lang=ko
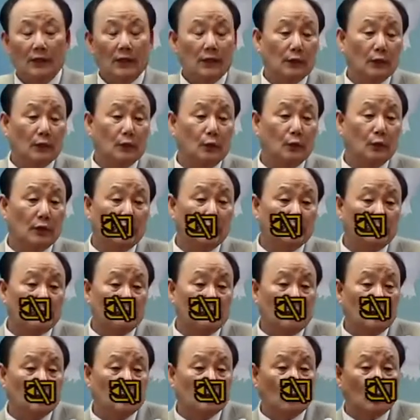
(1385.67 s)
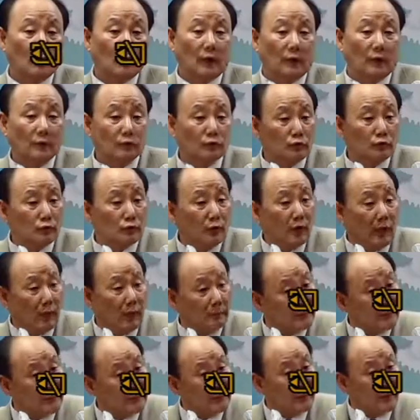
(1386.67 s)
이곳에서 설교를 할 줄로
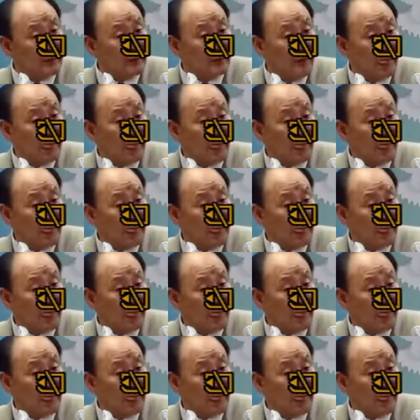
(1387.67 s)
압니다.